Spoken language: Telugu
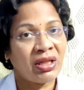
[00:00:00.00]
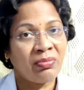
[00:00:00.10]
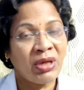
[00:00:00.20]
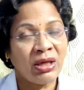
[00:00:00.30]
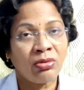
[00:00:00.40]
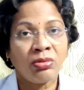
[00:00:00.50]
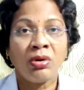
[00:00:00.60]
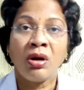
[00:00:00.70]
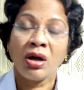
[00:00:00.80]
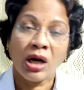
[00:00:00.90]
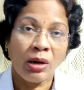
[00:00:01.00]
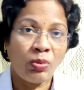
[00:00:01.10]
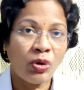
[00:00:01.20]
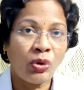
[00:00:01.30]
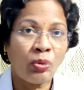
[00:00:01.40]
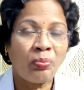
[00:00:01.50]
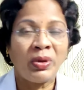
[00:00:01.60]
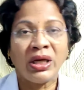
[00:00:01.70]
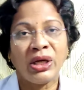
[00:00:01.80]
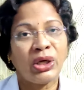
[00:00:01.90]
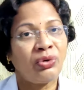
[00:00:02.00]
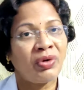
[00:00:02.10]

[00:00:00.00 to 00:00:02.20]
తర్వాత మీకు కడుపులో నొప్పి